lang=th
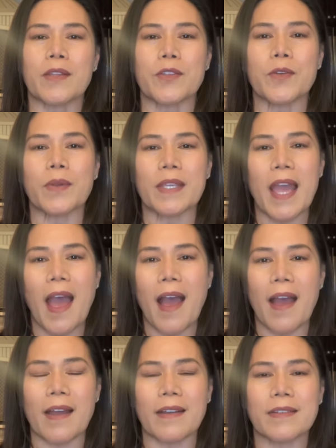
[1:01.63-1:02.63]
ยุ่งยา
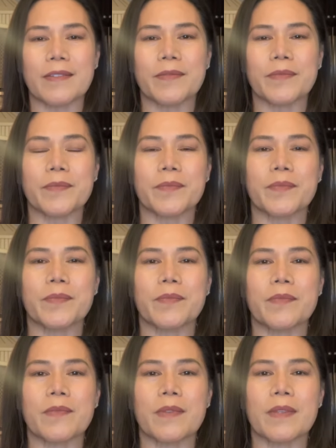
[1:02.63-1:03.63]
ก
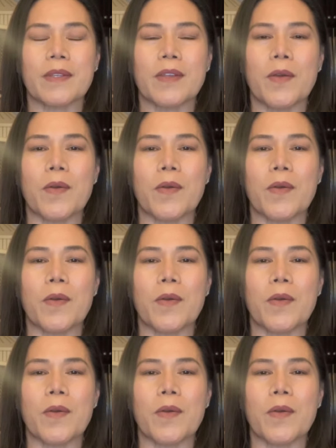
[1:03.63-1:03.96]
ห